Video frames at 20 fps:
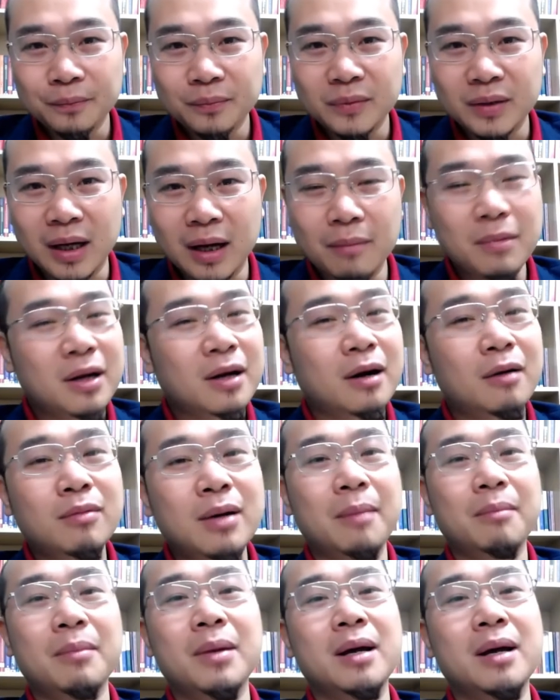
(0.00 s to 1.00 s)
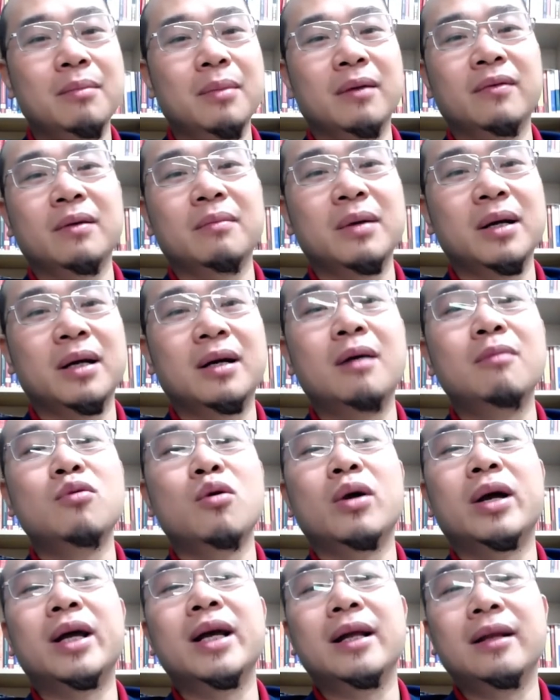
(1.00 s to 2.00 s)
Đấy, mình không đam mê bởi vì mình không
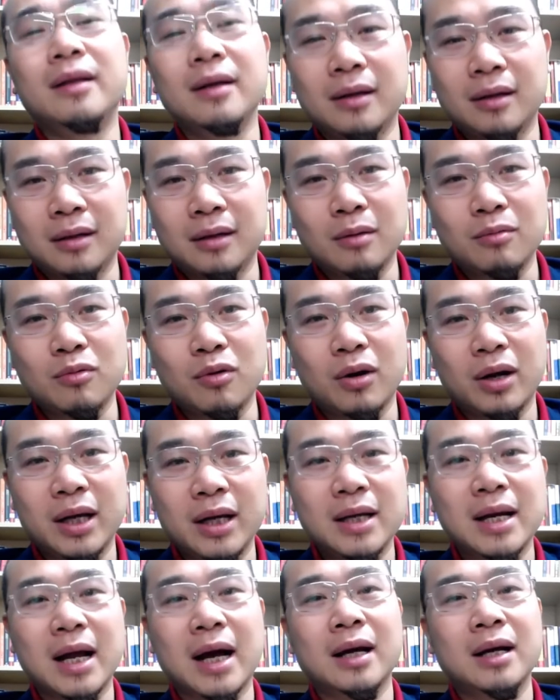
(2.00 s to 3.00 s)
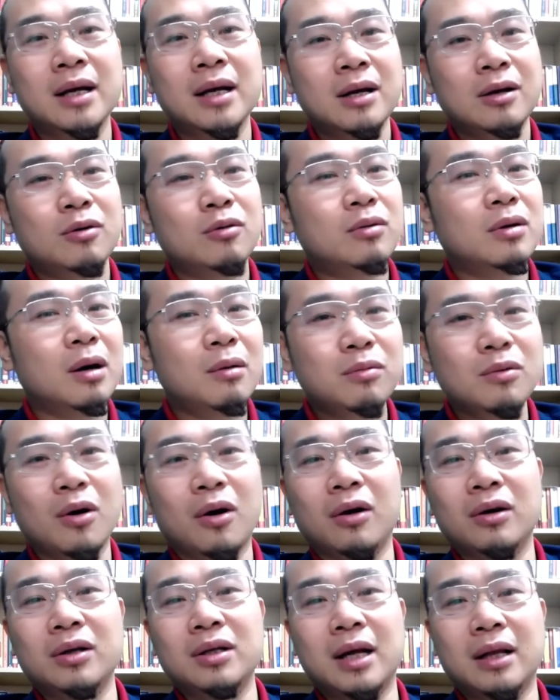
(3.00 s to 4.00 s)
có kiến thức, không có kỹ năng, cũng không
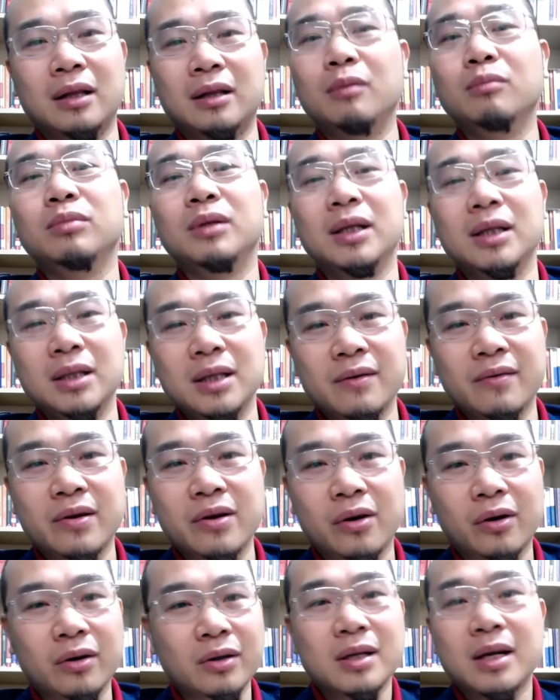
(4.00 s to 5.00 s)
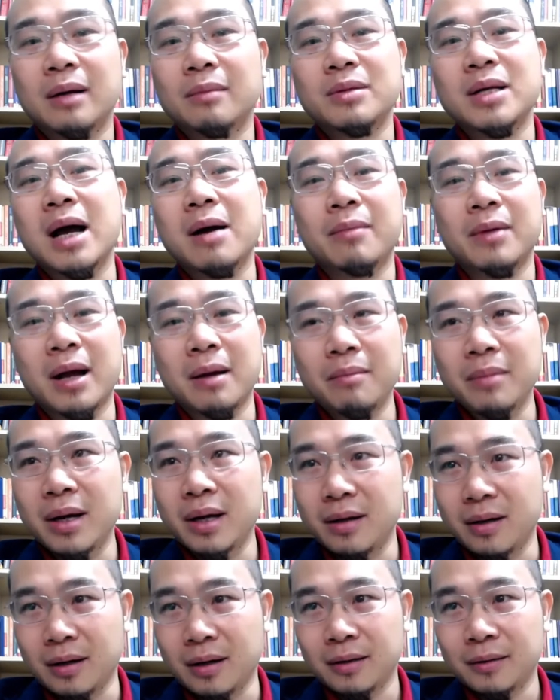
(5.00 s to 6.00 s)
có gì, thông tin gì về nó thì làm sao mà đam mê
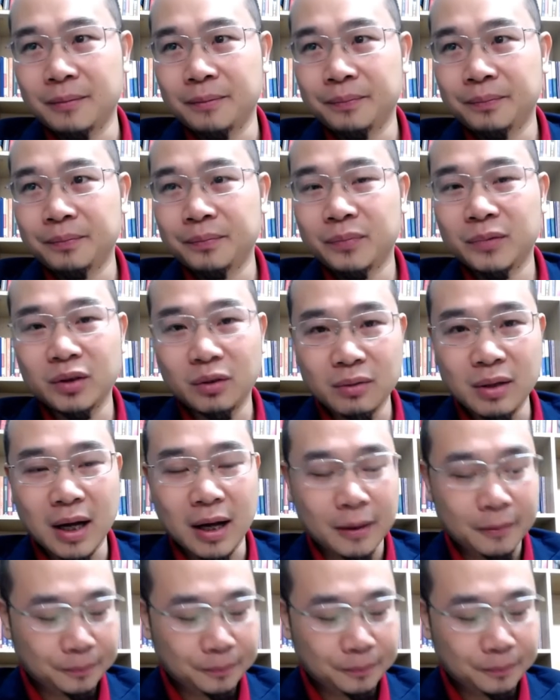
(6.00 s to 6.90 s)
được. Đúng chưa?